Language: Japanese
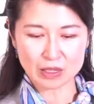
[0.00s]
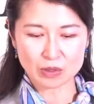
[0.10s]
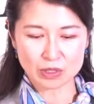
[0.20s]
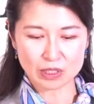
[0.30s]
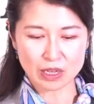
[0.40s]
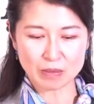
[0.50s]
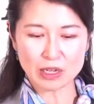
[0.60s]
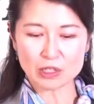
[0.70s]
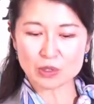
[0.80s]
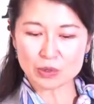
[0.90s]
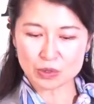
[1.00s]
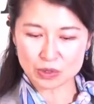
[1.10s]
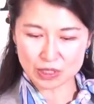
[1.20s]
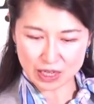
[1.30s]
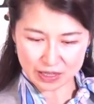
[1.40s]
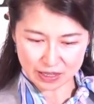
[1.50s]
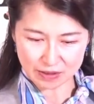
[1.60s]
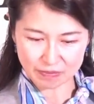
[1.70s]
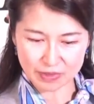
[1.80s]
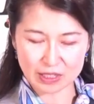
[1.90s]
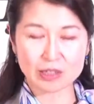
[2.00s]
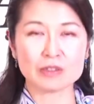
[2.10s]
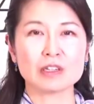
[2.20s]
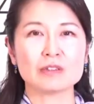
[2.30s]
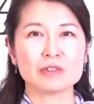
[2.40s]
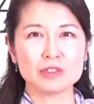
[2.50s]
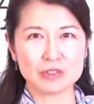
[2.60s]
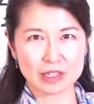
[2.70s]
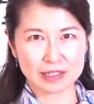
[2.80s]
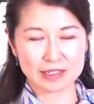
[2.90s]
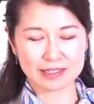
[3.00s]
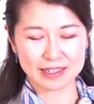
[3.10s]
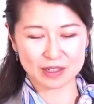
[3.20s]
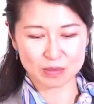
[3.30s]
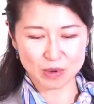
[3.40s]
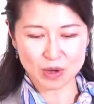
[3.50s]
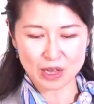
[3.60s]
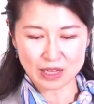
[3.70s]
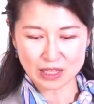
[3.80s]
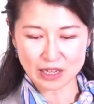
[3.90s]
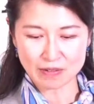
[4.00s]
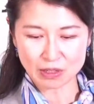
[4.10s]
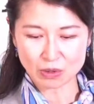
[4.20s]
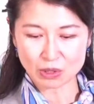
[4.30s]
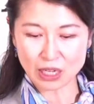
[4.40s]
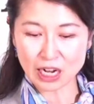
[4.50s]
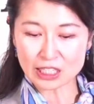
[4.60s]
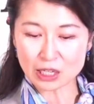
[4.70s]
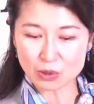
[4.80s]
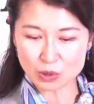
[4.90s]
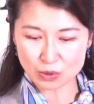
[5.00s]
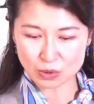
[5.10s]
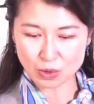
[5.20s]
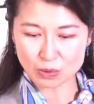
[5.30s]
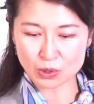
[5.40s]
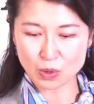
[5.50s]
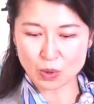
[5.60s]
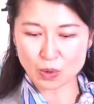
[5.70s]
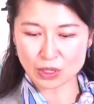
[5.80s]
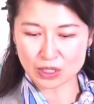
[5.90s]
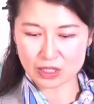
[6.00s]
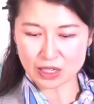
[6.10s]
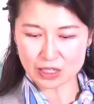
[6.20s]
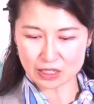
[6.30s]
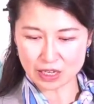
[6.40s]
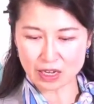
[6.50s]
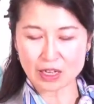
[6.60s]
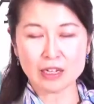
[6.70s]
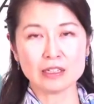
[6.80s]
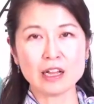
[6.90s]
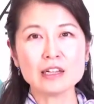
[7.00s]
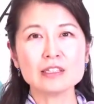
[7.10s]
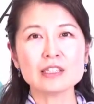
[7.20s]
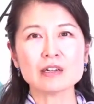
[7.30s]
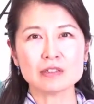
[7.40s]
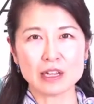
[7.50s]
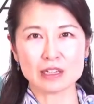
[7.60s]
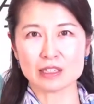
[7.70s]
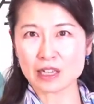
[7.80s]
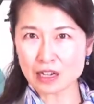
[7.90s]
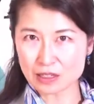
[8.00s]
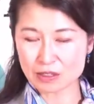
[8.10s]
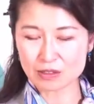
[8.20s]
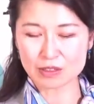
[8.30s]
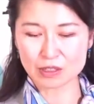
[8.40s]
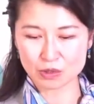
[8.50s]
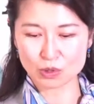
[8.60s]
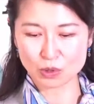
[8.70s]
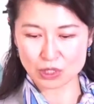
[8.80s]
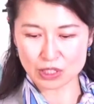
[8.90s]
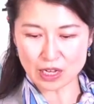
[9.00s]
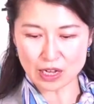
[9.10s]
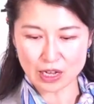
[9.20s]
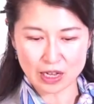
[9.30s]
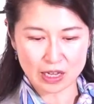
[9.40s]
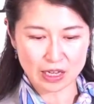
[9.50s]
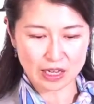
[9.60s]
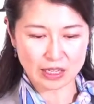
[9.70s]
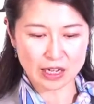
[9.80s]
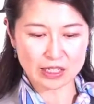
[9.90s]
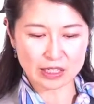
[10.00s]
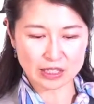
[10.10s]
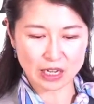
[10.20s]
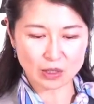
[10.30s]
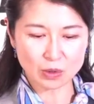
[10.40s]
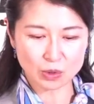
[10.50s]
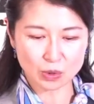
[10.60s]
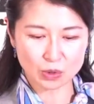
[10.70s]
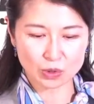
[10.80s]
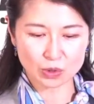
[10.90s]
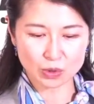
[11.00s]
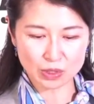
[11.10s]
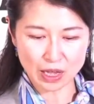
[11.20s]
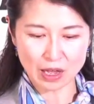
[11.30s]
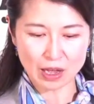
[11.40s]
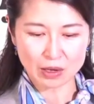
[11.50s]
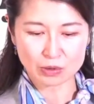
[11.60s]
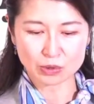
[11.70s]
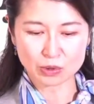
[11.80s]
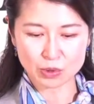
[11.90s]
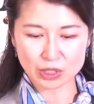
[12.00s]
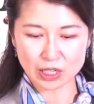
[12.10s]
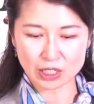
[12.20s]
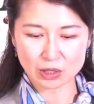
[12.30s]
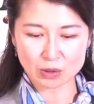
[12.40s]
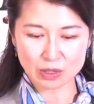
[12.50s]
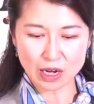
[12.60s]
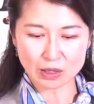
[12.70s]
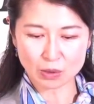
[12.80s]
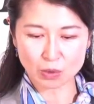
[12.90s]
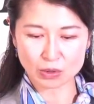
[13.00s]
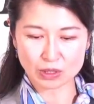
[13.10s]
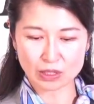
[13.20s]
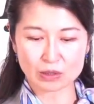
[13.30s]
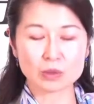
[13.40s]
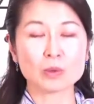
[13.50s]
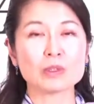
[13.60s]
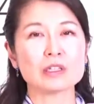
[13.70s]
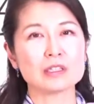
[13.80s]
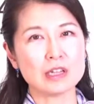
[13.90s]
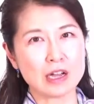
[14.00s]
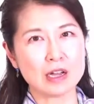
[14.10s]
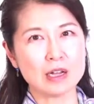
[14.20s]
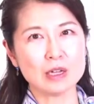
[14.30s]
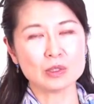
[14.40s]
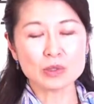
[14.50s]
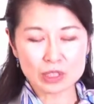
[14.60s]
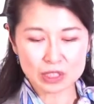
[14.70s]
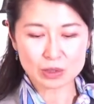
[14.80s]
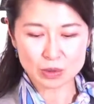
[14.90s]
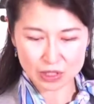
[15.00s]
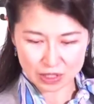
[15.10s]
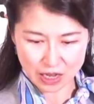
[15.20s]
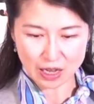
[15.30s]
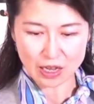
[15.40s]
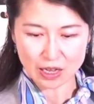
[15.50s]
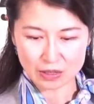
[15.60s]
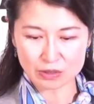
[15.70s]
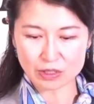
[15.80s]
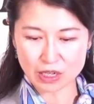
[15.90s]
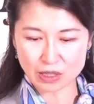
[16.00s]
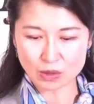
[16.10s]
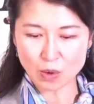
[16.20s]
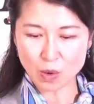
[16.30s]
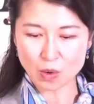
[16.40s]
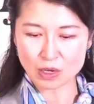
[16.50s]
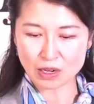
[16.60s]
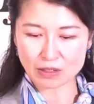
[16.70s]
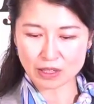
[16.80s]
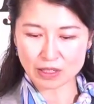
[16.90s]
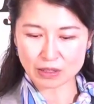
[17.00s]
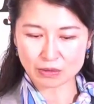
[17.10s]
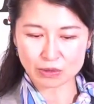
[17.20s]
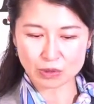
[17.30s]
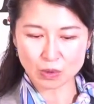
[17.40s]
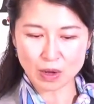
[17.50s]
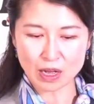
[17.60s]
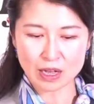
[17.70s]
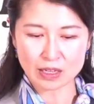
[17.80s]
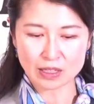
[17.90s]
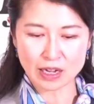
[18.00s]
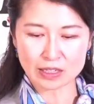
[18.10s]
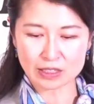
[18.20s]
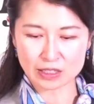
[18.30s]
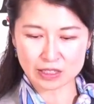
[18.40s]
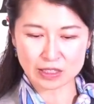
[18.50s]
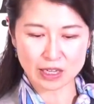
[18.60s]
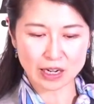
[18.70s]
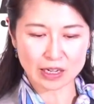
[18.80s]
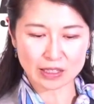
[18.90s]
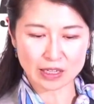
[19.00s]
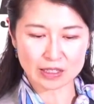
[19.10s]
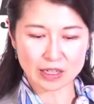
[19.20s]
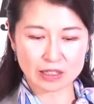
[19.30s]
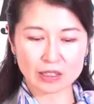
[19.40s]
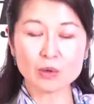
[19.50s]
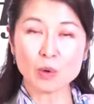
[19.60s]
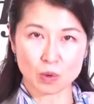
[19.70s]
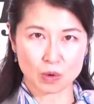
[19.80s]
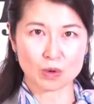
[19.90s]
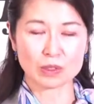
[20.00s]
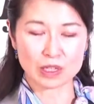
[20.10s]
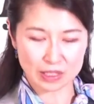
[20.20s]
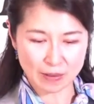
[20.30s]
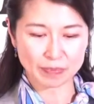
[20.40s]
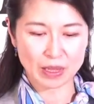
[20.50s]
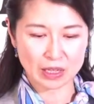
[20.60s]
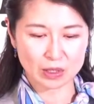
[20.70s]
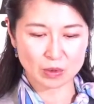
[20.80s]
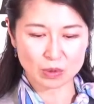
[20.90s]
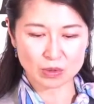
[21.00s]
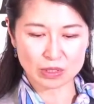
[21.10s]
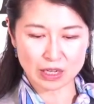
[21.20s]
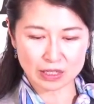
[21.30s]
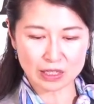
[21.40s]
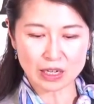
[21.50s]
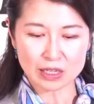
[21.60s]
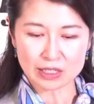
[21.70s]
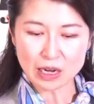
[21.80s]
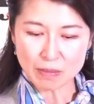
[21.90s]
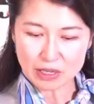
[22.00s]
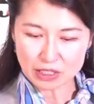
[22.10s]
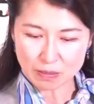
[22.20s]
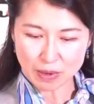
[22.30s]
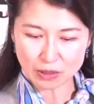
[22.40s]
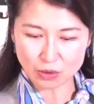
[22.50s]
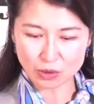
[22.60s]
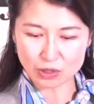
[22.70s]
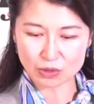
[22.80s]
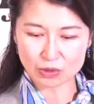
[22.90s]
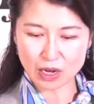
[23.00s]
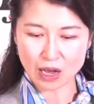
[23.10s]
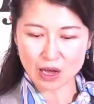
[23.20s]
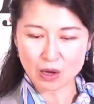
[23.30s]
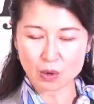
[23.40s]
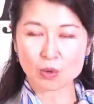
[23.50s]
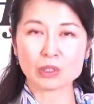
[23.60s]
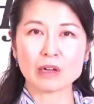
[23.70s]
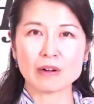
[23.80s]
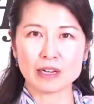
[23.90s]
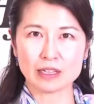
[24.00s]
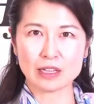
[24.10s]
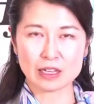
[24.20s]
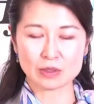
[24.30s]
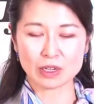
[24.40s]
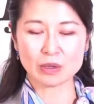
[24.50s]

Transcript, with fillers: そして明治よんじゅうさんねんせんきゅうひゃくごじゅうねんですけれども、台湾の高砂族の武装蜂起に際して探索犬、探す犬として、えー、警察犬の供給を受け運用した記録が残っているそうですが、組織として軍犬の本格的な運用は第一次世界大戦以降でした。日本国内にジャーマンシェパードの移入が行われて、それ